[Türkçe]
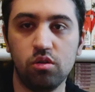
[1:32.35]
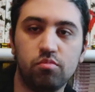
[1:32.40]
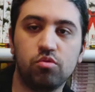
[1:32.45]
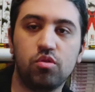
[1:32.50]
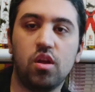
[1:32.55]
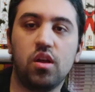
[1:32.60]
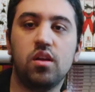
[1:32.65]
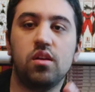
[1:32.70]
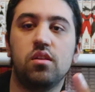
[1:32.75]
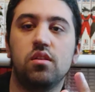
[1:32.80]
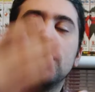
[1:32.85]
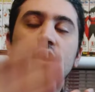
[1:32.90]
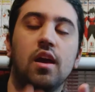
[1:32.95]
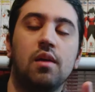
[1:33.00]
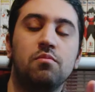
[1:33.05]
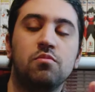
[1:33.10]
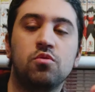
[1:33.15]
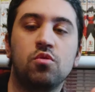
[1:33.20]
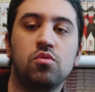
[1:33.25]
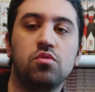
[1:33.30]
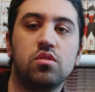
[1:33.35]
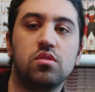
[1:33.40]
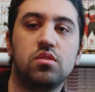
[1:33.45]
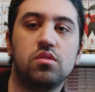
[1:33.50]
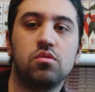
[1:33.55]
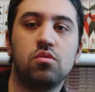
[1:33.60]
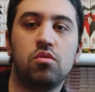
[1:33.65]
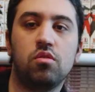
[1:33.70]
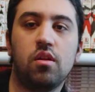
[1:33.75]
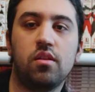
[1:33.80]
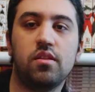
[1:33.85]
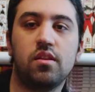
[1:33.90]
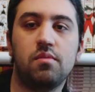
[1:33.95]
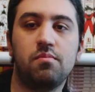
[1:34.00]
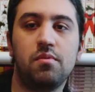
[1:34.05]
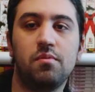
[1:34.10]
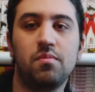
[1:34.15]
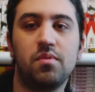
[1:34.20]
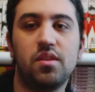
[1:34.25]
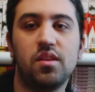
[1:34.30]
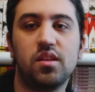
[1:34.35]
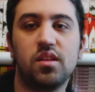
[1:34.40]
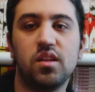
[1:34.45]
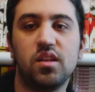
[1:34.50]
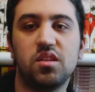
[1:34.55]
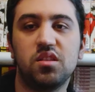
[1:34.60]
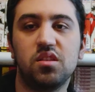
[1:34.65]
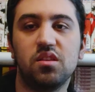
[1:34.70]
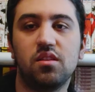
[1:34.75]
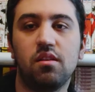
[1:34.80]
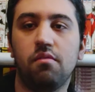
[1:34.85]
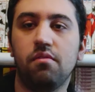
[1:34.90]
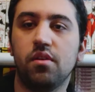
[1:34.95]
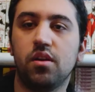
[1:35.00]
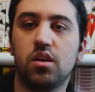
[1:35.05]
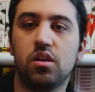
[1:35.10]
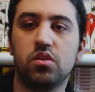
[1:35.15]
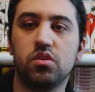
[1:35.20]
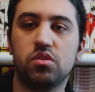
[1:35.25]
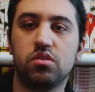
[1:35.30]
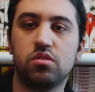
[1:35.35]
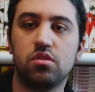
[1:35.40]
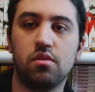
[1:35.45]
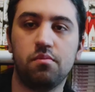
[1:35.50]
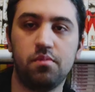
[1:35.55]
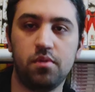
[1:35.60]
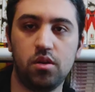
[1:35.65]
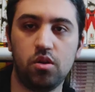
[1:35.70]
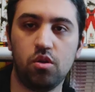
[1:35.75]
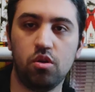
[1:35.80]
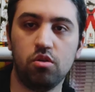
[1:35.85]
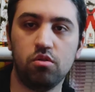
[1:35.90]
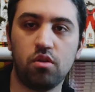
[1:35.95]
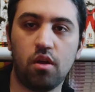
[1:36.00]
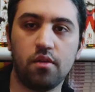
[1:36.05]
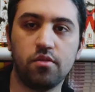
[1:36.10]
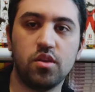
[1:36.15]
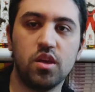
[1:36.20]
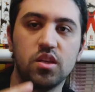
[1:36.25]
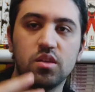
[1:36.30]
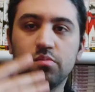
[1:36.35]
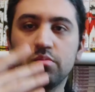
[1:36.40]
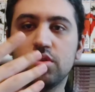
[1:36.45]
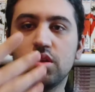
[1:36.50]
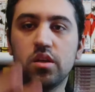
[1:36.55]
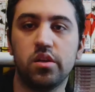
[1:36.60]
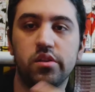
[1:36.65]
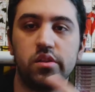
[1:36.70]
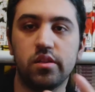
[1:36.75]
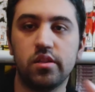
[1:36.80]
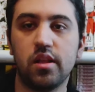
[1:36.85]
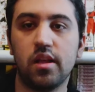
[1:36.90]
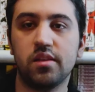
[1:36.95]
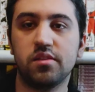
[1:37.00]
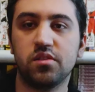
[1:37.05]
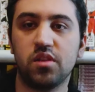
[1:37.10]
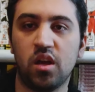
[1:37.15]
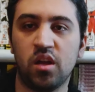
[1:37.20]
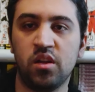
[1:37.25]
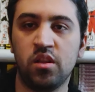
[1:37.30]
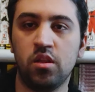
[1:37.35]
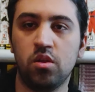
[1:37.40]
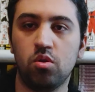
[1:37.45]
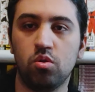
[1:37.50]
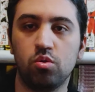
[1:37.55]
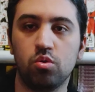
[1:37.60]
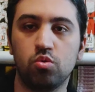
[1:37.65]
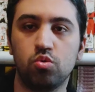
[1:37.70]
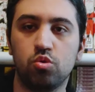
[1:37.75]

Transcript: Bu da hikayemiz öncesinde olanları bilmedikleri için kafa karıştırabiliyor. Yani geçmişe gidilen sahneler oluyor.